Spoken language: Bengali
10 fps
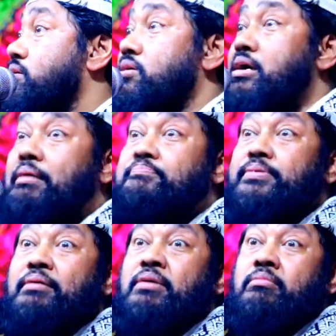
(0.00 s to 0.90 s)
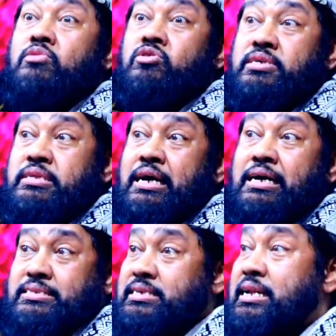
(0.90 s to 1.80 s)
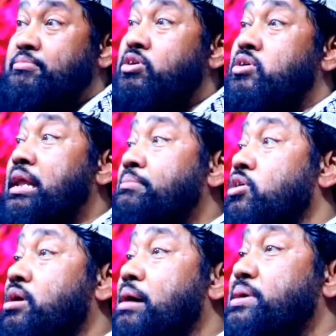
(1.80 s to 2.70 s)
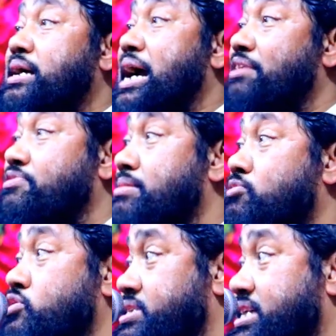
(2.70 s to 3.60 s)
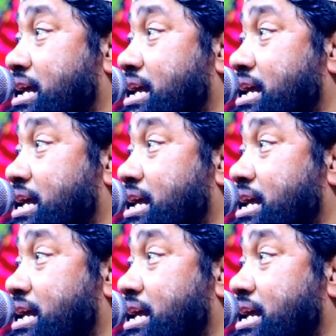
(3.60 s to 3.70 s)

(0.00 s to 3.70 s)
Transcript: কয় আপনি আমার মসজিদে আসছেন আমি কইলাম হ হ্যাঁ, আমি কাফের মসজিদে